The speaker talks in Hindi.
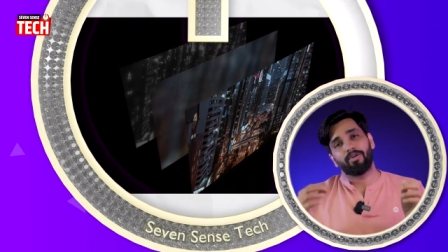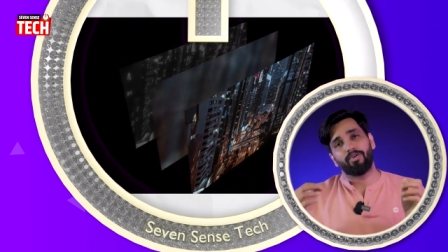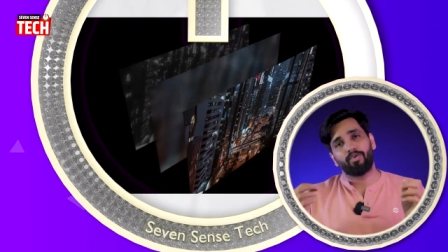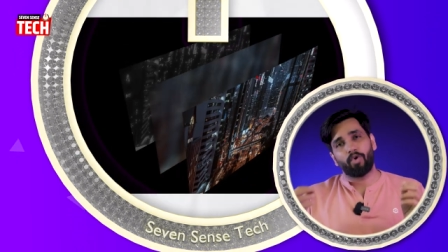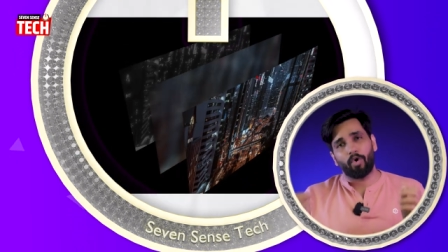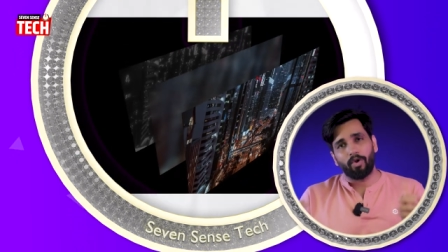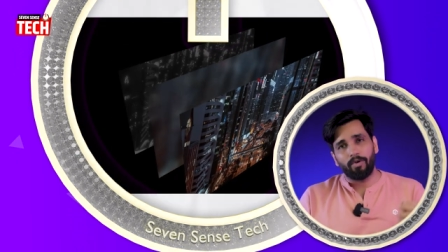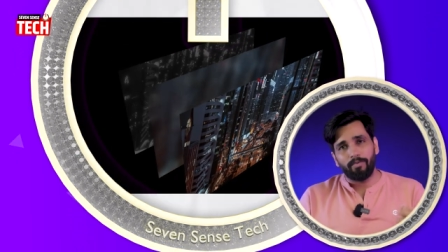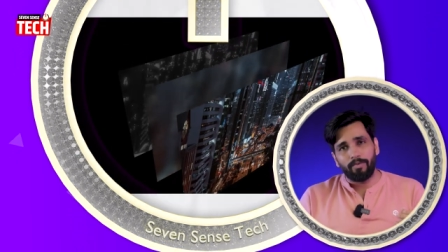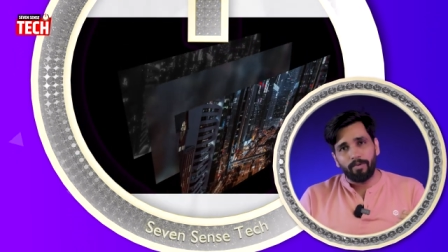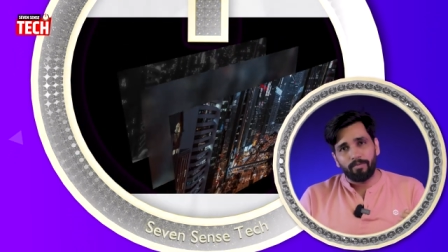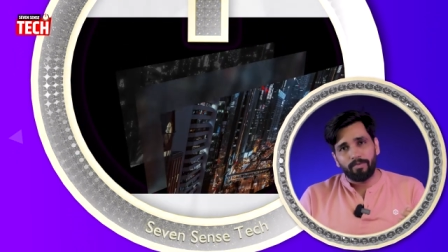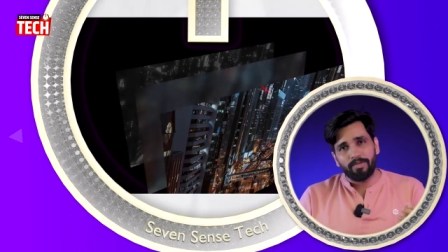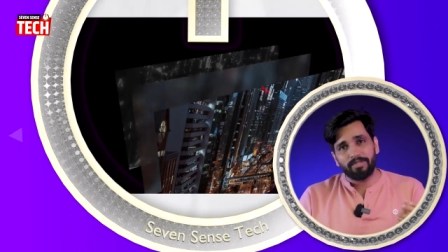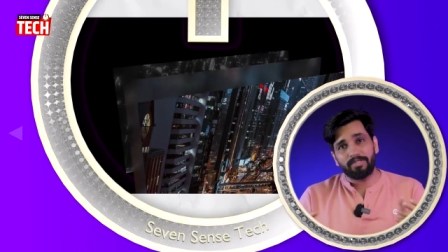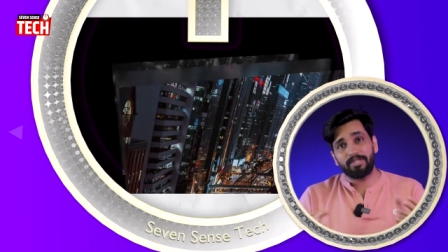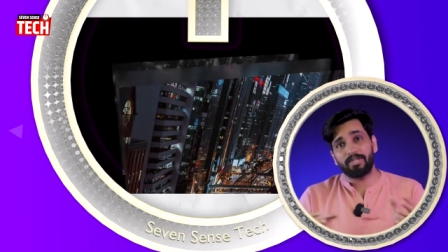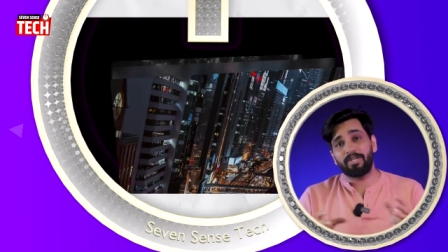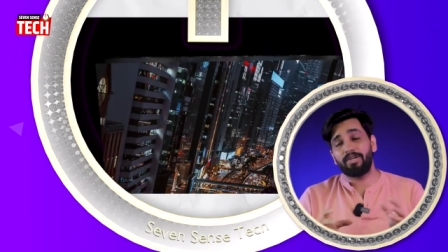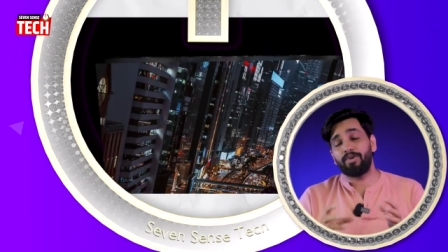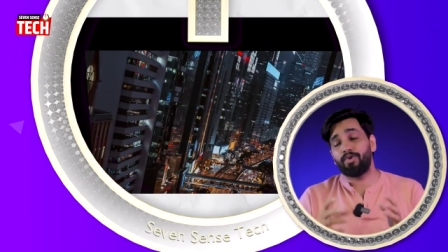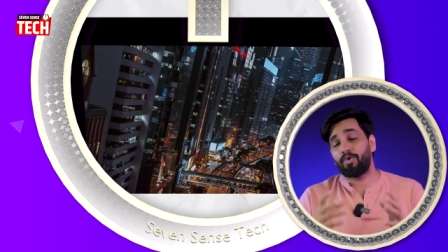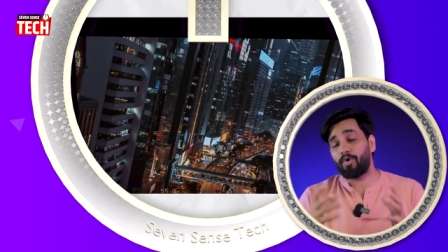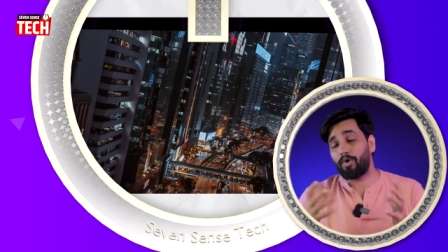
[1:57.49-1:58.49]
डॉल्बी
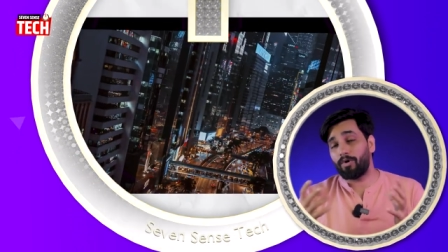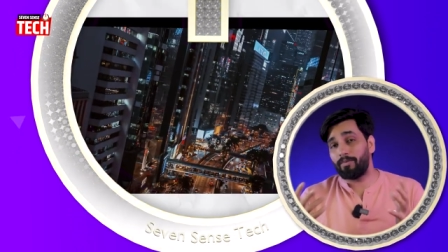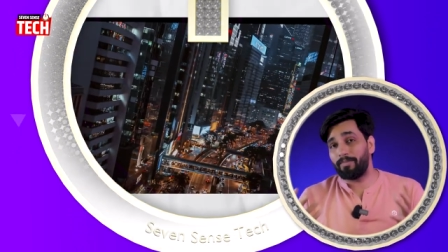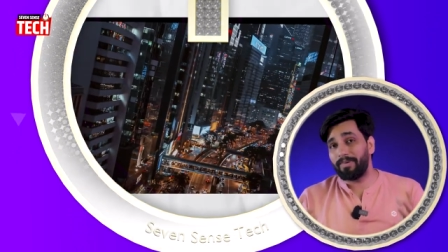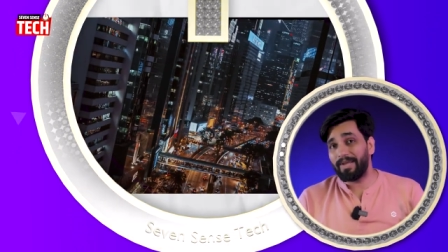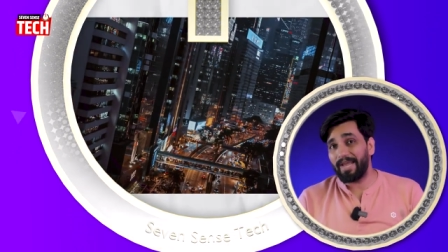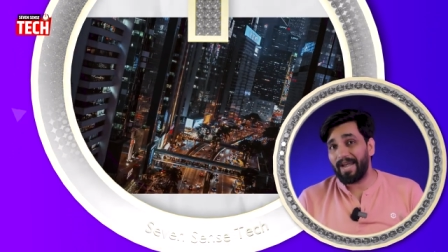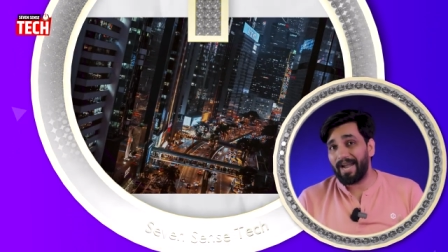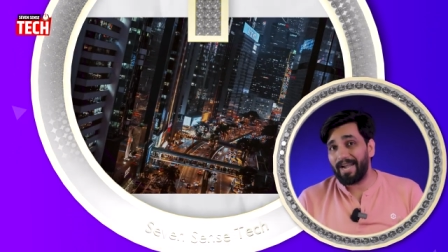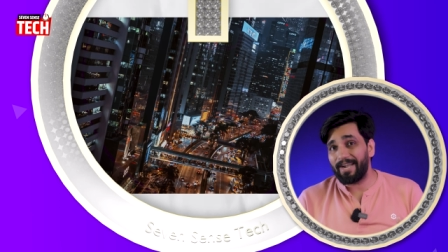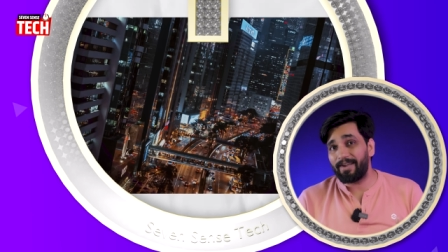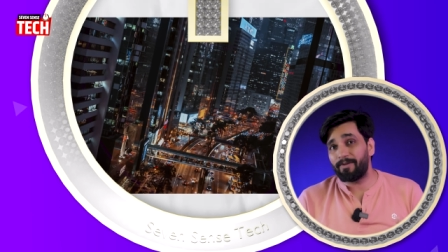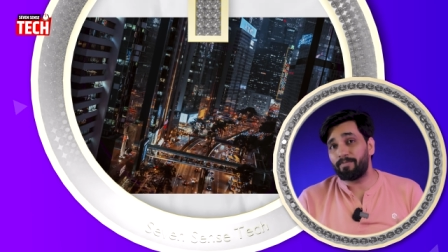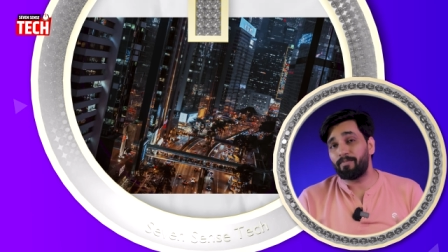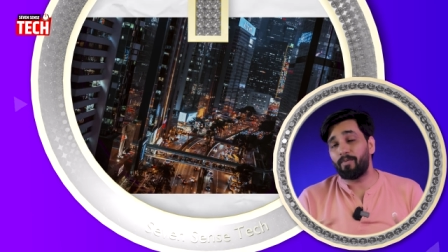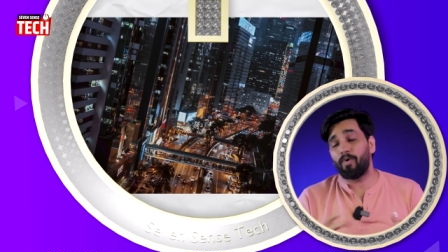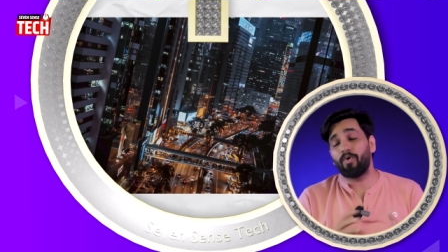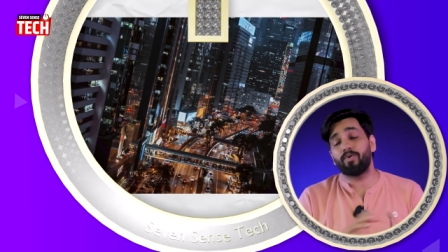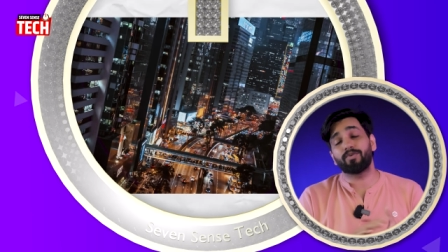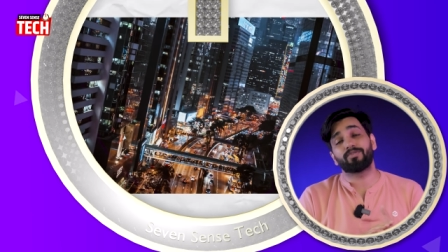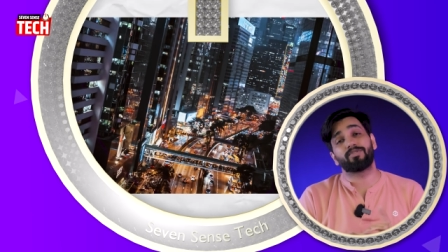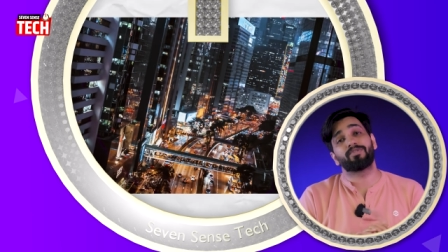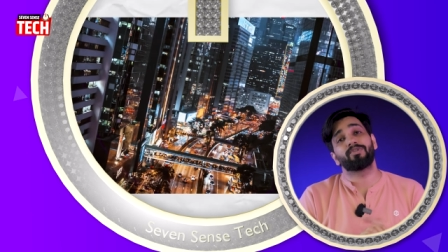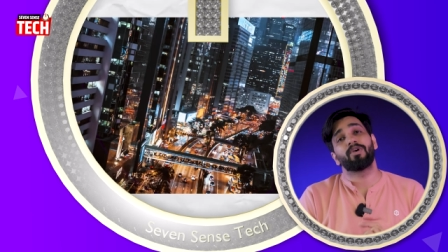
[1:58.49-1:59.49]
विजन डॉल्बी
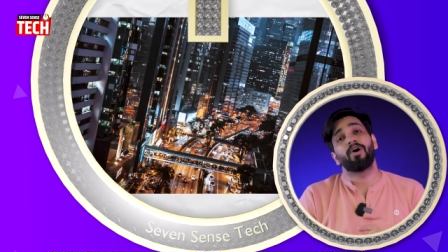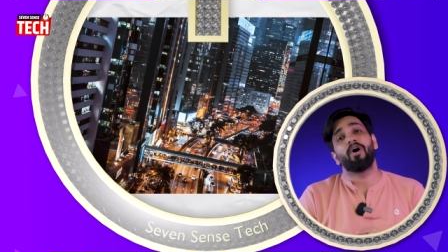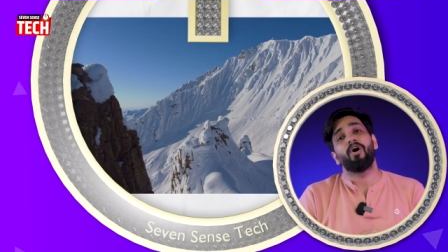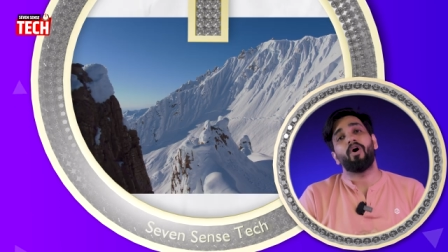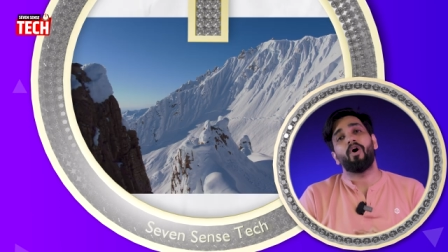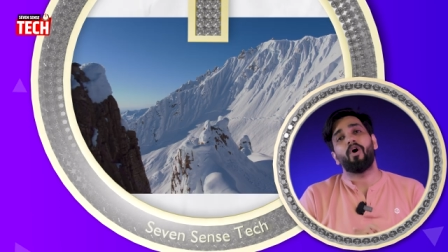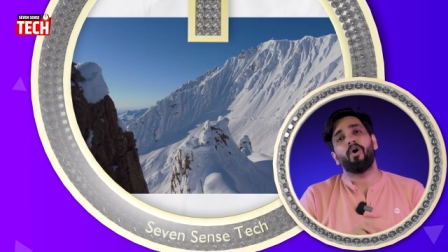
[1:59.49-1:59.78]
एटमोस